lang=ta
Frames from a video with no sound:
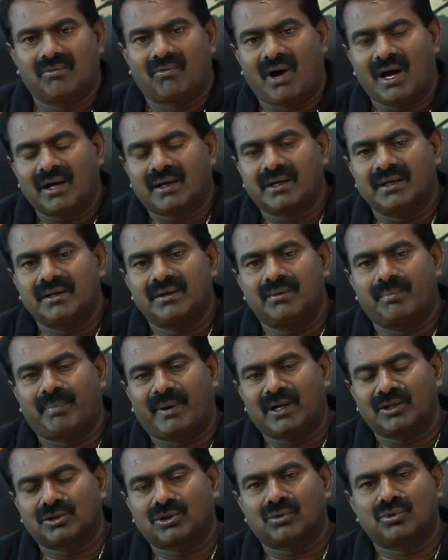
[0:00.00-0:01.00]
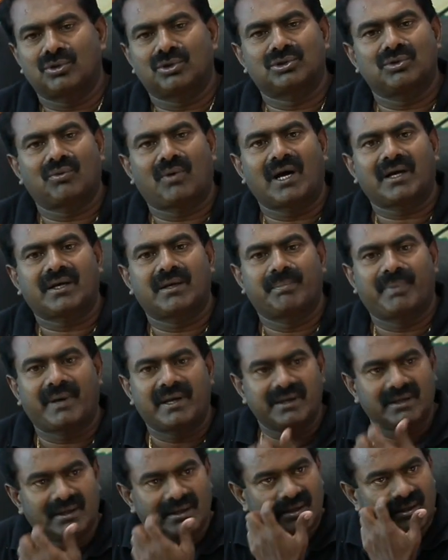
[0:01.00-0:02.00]
வாக்கை பணத்தை கொடுத்து வாக்கை
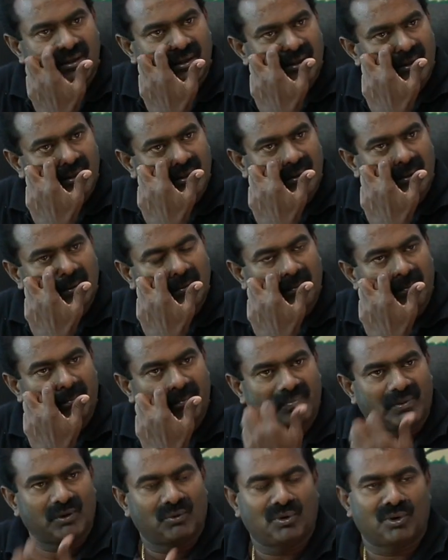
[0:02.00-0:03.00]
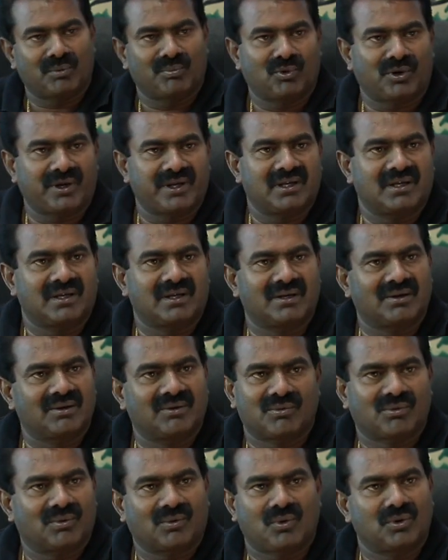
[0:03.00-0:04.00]
பறிக்கிற ஒரு முறையை
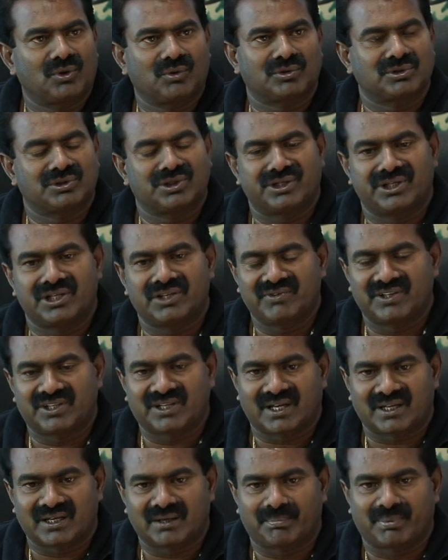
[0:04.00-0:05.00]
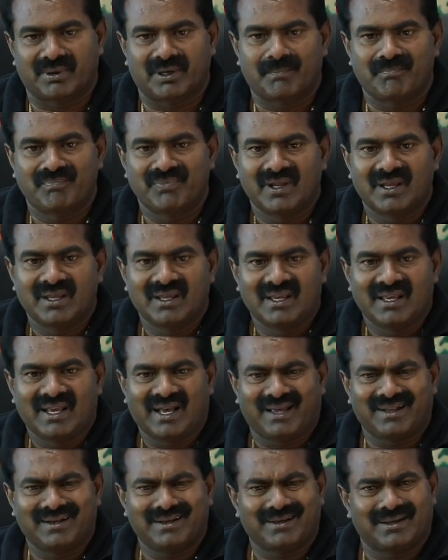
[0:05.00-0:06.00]
கொண்டு வந்து நிறுவிட்டாங்க இப்போ
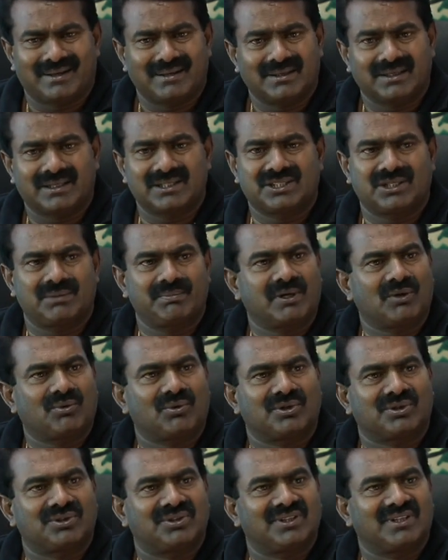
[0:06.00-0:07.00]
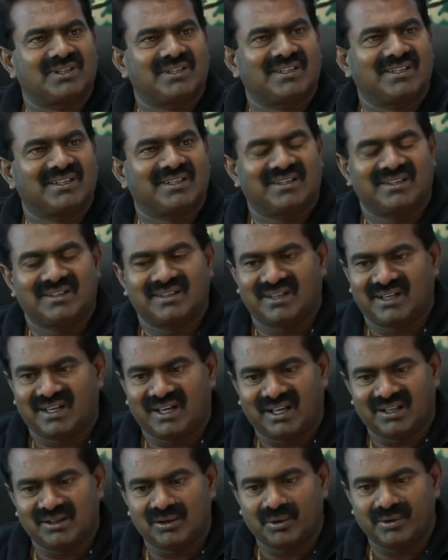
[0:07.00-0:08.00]
அதில் ரெண்டு கட்சியுமே கொடுக்குது
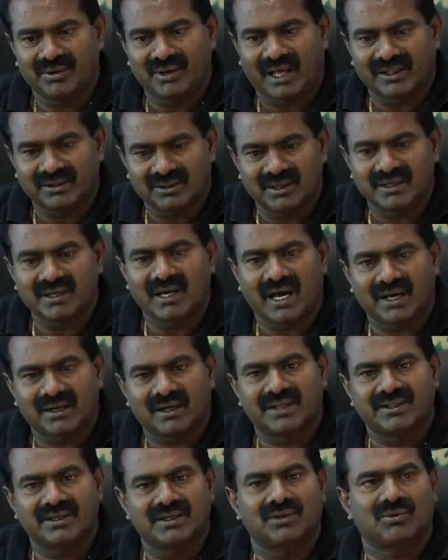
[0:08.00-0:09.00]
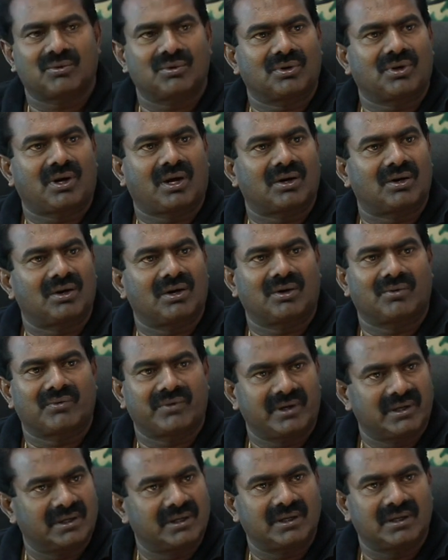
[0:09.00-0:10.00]
அதில் அதில் யார் அதிகம் கொடுக்குறாங்களோ
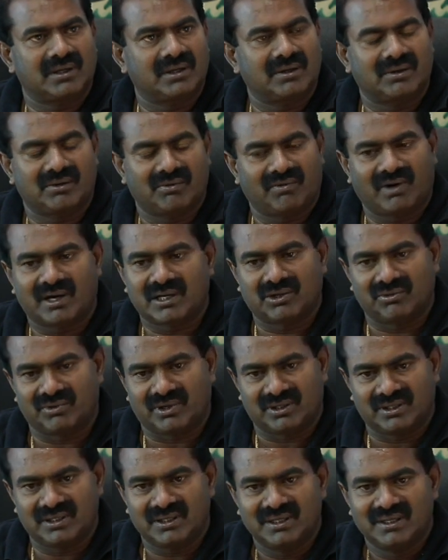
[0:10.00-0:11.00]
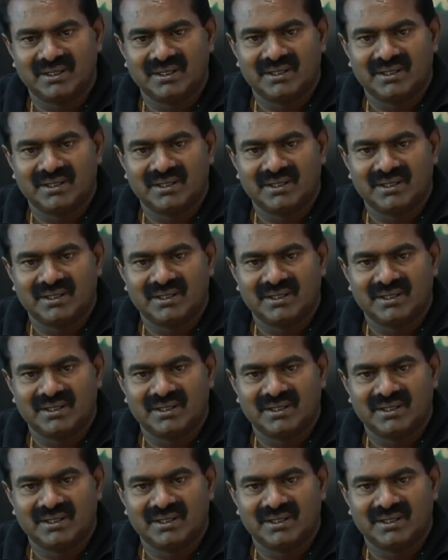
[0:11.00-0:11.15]
அவங்களுக்கு வாக்கு வருது